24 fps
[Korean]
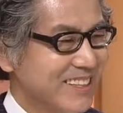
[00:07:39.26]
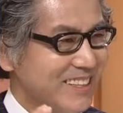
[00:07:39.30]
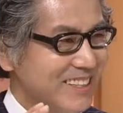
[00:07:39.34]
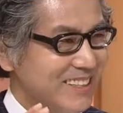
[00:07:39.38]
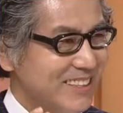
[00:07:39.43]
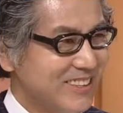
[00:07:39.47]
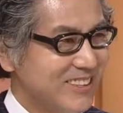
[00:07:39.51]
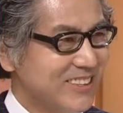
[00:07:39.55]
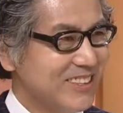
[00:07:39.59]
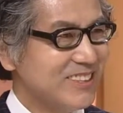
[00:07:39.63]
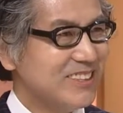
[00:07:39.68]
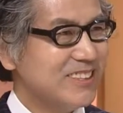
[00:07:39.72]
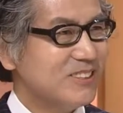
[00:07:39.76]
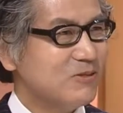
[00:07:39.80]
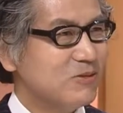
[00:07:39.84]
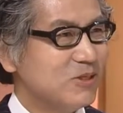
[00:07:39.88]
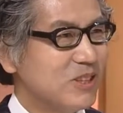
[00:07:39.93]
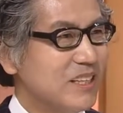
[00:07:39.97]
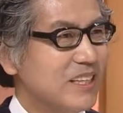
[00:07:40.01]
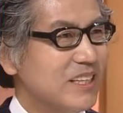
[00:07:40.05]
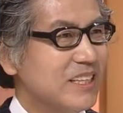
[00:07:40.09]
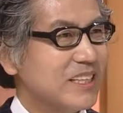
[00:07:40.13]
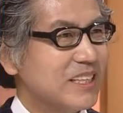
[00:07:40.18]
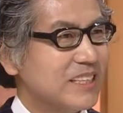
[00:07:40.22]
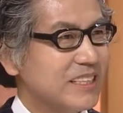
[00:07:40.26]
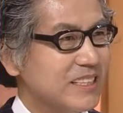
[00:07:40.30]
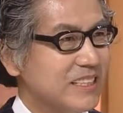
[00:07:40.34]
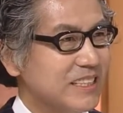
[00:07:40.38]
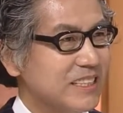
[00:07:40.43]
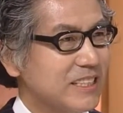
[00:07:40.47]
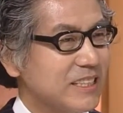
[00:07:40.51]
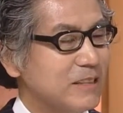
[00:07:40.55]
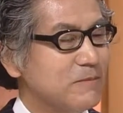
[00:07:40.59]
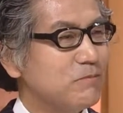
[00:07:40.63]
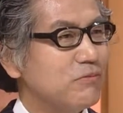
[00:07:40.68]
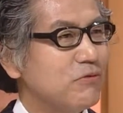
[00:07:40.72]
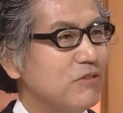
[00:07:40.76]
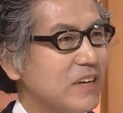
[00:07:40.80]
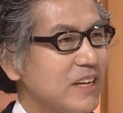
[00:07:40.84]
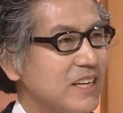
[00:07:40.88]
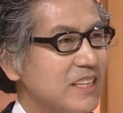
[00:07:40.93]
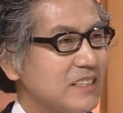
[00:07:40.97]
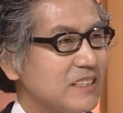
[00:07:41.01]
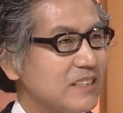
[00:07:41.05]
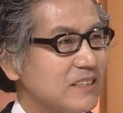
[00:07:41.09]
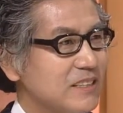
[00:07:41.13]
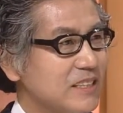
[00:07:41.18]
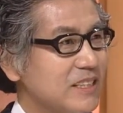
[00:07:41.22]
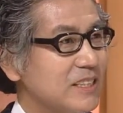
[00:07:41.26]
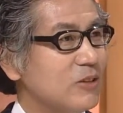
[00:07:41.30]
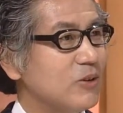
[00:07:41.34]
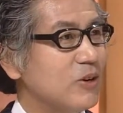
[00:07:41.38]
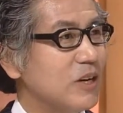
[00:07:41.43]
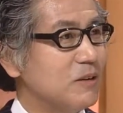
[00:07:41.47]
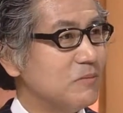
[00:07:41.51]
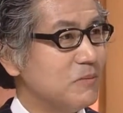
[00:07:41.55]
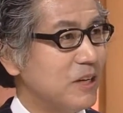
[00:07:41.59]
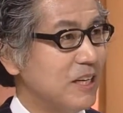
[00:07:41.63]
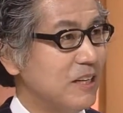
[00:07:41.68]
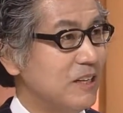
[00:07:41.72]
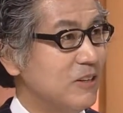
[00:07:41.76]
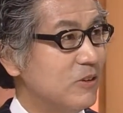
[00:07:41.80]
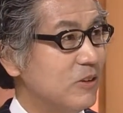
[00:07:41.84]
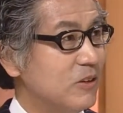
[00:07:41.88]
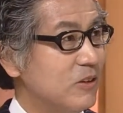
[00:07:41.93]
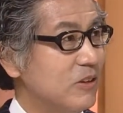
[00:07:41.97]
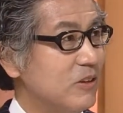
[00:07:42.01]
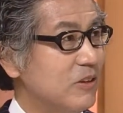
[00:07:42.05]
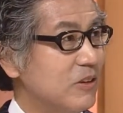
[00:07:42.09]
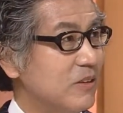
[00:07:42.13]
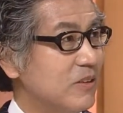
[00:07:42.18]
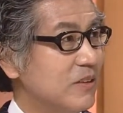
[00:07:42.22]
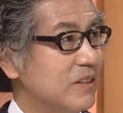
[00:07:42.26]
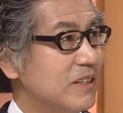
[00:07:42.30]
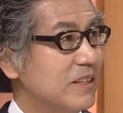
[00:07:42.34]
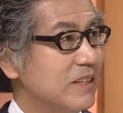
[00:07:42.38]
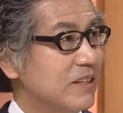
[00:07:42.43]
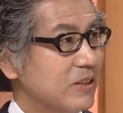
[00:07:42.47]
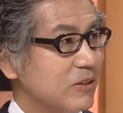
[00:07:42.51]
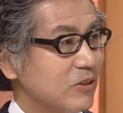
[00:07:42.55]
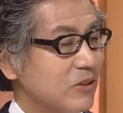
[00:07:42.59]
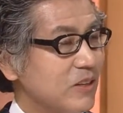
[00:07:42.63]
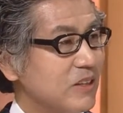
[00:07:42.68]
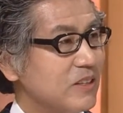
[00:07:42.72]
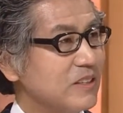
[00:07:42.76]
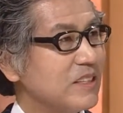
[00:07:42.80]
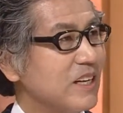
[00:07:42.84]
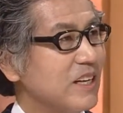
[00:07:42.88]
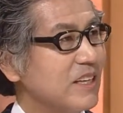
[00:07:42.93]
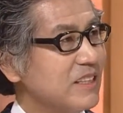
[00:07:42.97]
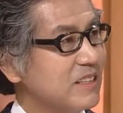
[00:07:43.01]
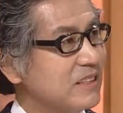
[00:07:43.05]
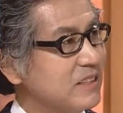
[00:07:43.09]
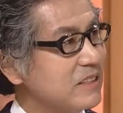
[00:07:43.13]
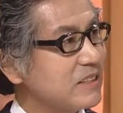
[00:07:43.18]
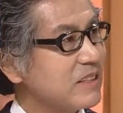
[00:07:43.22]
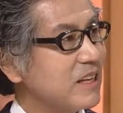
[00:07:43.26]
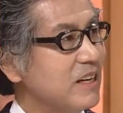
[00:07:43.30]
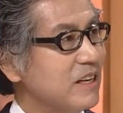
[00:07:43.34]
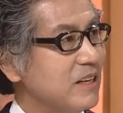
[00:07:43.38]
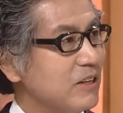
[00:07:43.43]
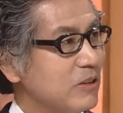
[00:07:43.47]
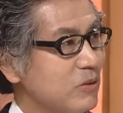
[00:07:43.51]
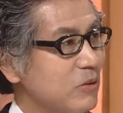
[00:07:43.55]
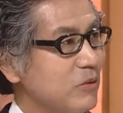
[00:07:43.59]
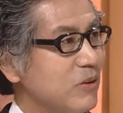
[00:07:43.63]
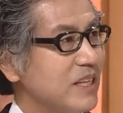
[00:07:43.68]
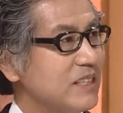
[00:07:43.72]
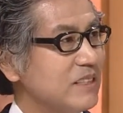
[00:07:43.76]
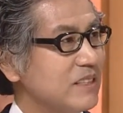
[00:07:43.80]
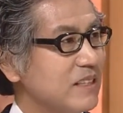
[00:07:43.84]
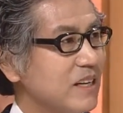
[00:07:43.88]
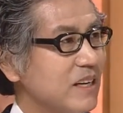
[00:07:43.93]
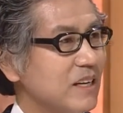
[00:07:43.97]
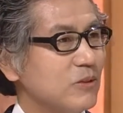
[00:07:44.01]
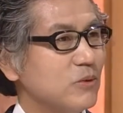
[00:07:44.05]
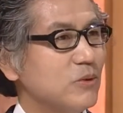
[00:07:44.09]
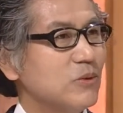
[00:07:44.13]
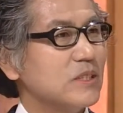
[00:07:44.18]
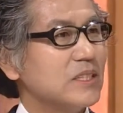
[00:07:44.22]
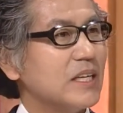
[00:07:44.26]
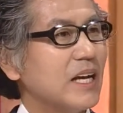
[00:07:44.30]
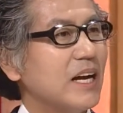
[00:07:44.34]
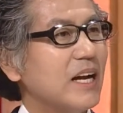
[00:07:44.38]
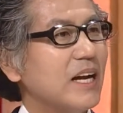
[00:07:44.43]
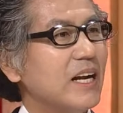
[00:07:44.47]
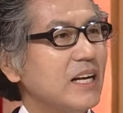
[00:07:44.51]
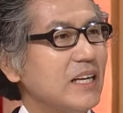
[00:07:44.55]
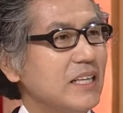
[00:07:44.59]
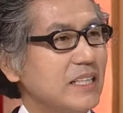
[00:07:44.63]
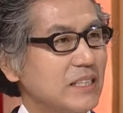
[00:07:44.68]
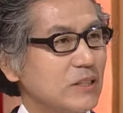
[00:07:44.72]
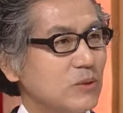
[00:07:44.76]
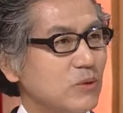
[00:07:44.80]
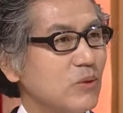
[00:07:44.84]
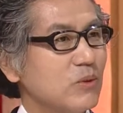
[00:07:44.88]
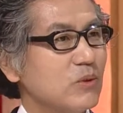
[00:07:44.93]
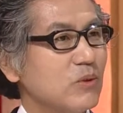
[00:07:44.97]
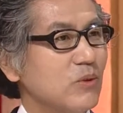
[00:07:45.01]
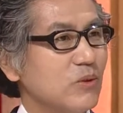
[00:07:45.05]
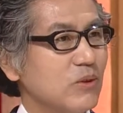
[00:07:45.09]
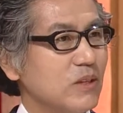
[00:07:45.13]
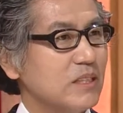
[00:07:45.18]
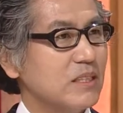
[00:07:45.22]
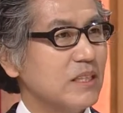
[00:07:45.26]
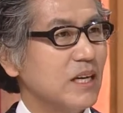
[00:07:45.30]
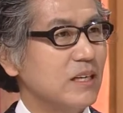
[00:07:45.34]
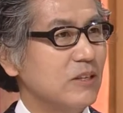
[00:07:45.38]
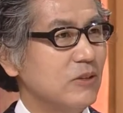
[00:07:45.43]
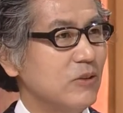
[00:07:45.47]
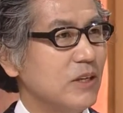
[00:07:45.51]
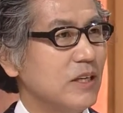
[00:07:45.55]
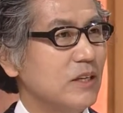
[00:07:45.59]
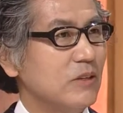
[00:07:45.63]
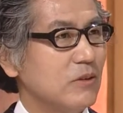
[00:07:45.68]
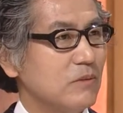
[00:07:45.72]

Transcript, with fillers: 그거는 우리의 그 임플란트 치료야말로 굉장히 의사하고 환자하고 잘 이 소통이 잘 돼야